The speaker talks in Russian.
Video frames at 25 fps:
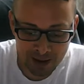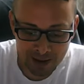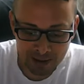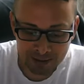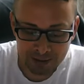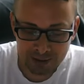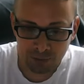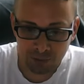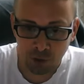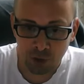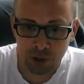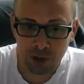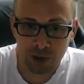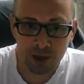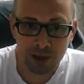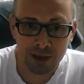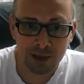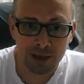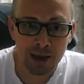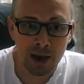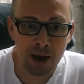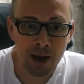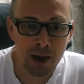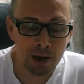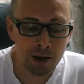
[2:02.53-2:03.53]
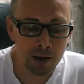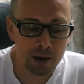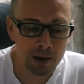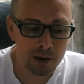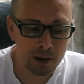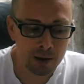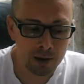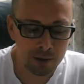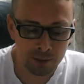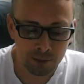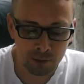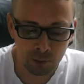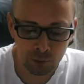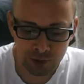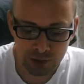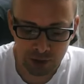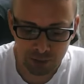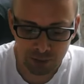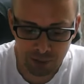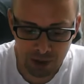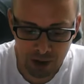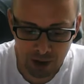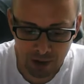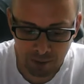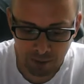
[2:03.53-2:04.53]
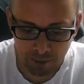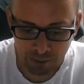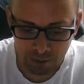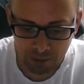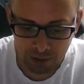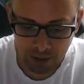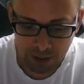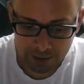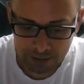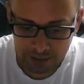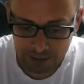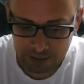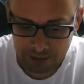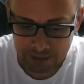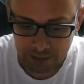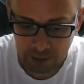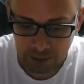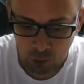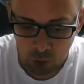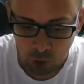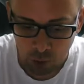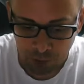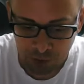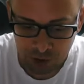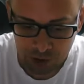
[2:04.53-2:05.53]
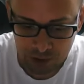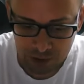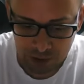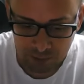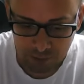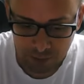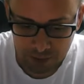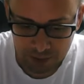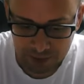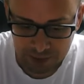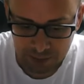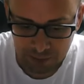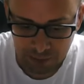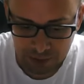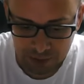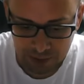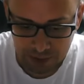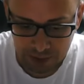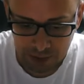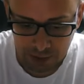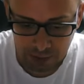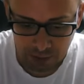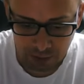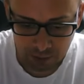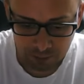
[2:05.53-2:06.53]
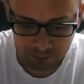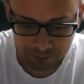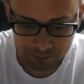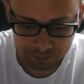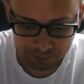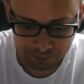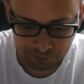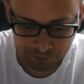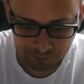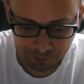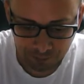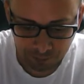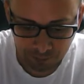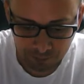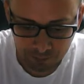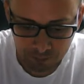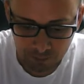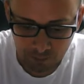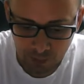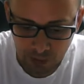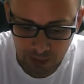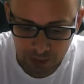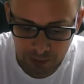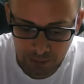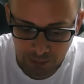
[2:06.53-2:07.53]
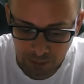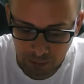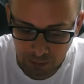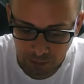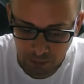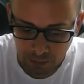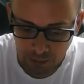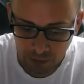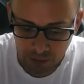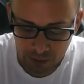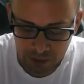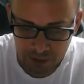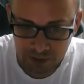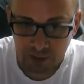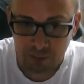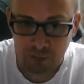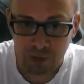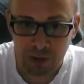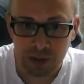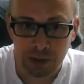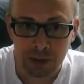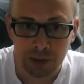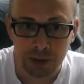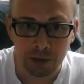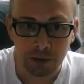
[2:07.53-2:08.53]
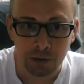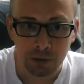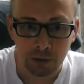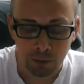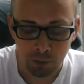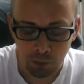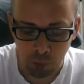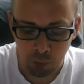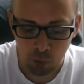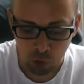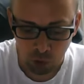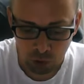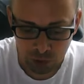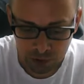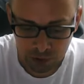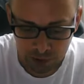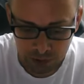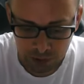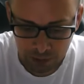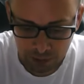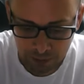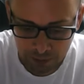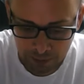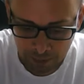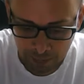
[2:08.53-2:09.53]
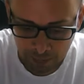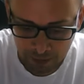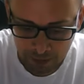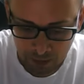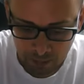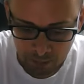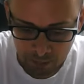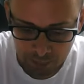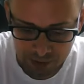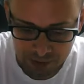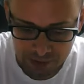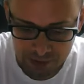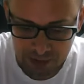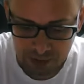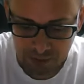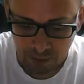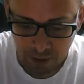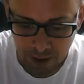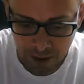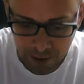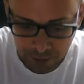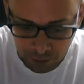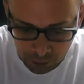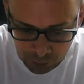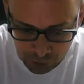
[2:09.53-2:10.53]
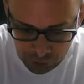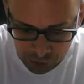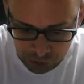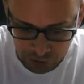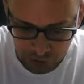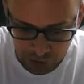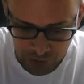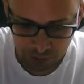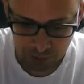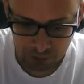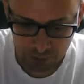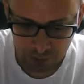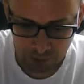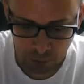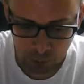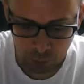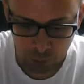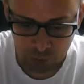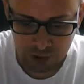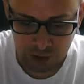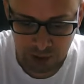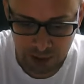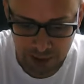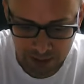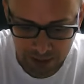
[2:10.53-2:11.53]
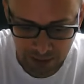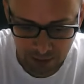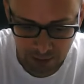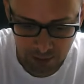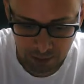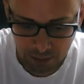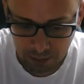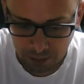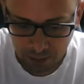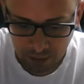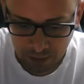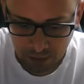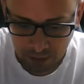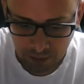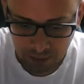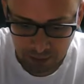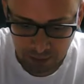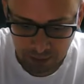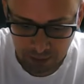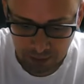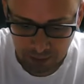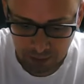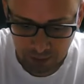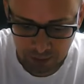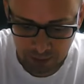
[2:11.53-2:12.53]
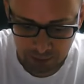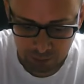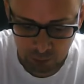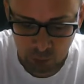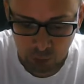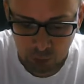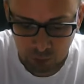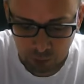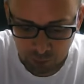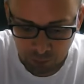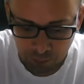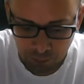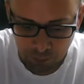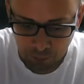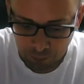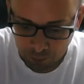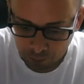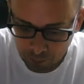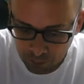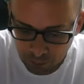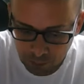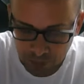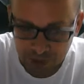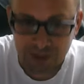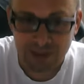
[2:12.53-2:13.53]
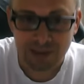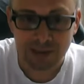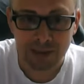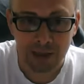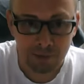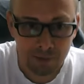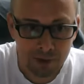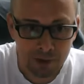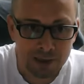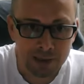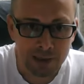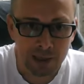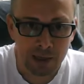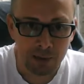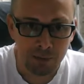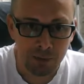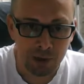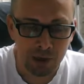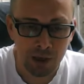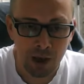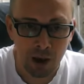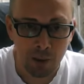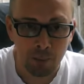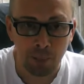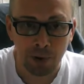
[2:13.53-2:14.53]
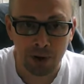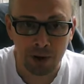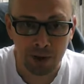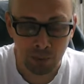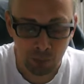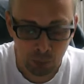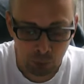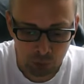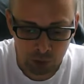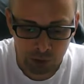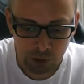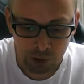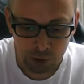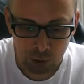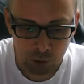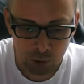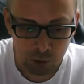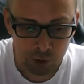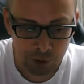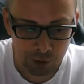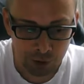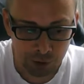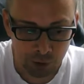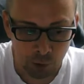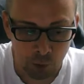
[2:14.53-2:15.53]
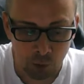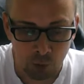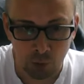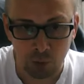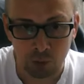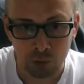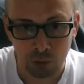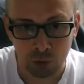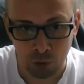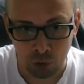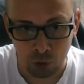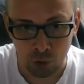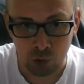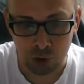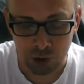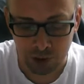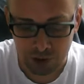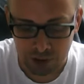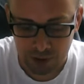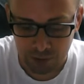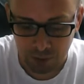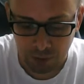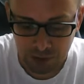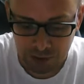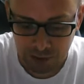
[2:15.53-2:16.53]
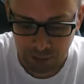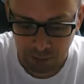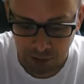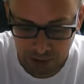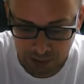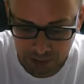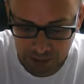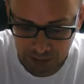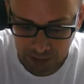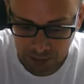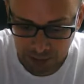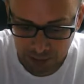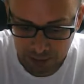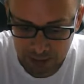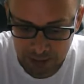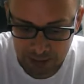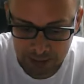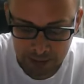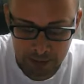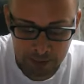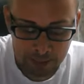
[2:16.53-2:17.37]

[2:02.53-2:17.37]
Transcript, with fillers: Сегодня я а, у себя во вкладке сообщества разместил, а, разместил пост, призывающий людей а, ну, представители меня поймут, которые дружат с математикой,